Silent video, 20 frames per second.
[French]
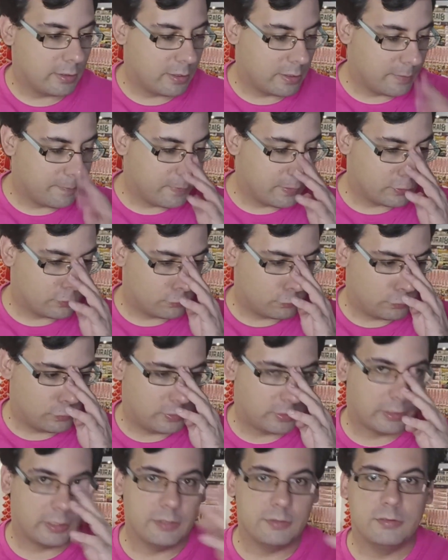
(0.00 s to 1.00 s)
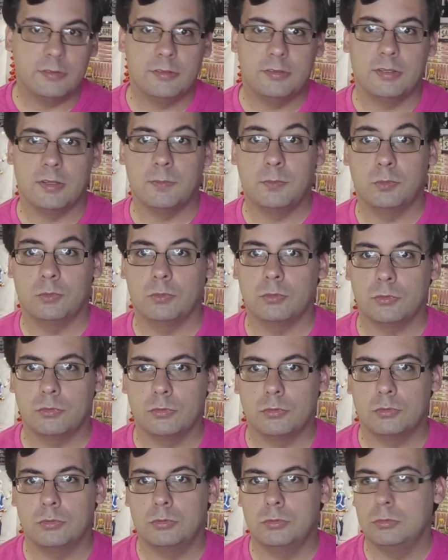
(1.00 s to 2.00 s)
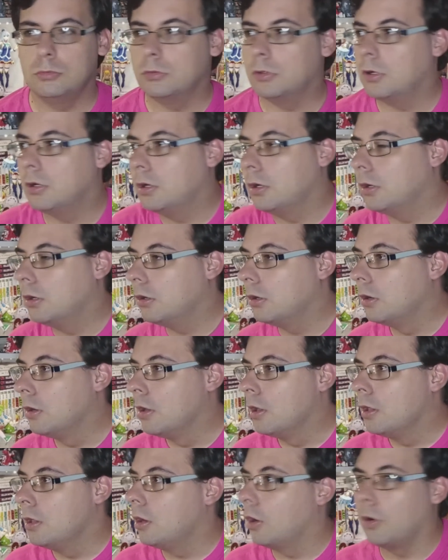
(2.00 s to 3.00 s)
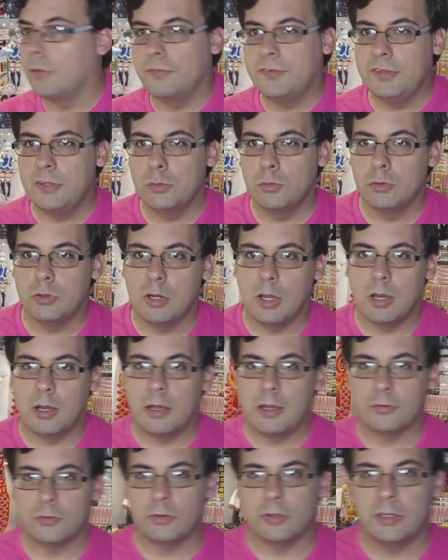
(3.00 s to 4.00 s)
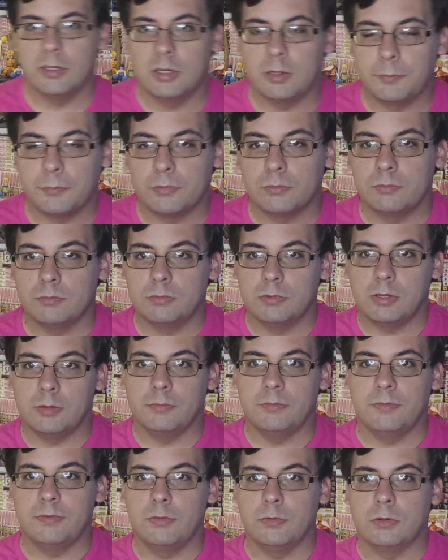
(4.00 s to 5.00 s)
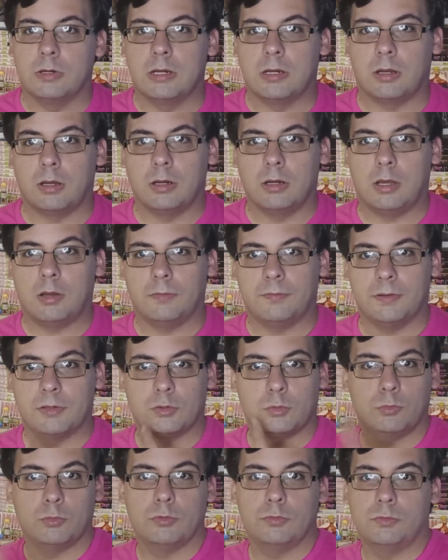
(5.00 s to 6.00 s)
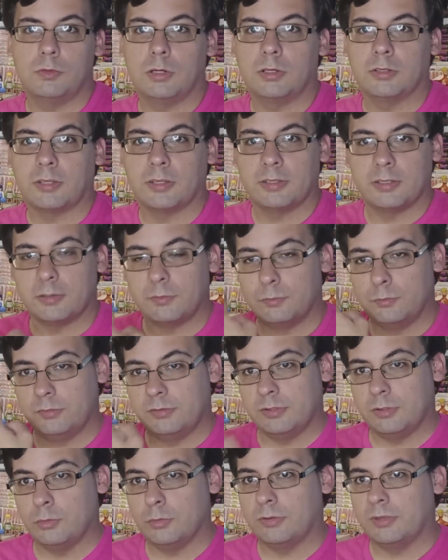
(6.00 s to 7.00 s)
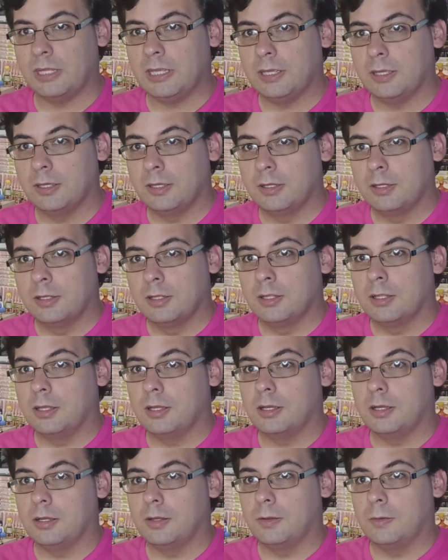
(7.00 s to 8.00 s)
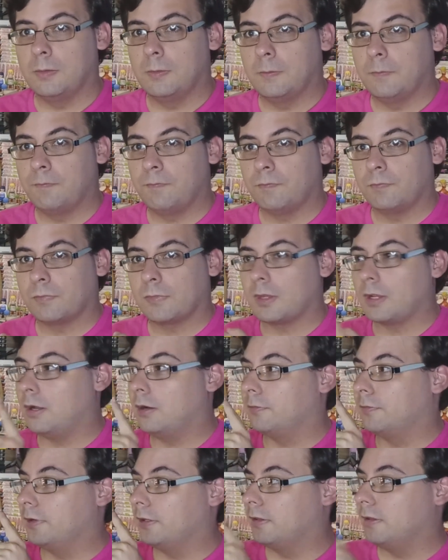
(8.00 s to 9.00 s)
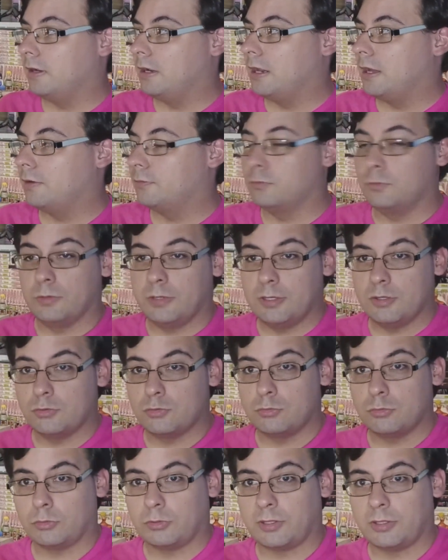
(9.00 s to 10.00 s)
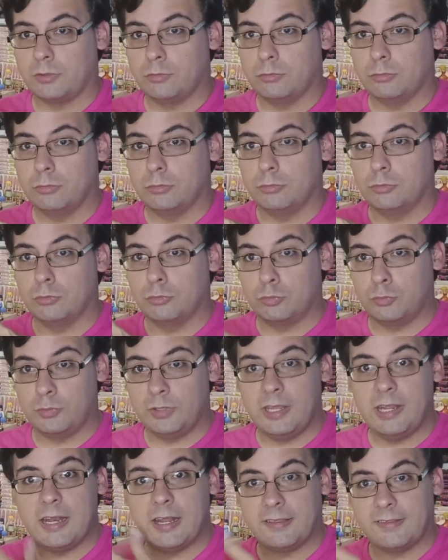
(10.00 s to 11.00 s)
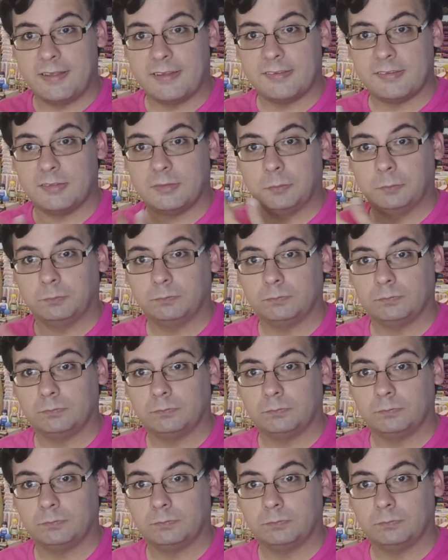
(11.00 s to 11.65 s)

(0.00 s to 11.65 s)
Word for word: et bah, je vous dirai si c'est bon. Du coup, euh, en vidéo là, attendez, hop, la vidéo. Alors là, en fait, on me voit en train d'infuser le thé. Euh, en fait, là, vous voyez, je suis en train de, touiller la tasse.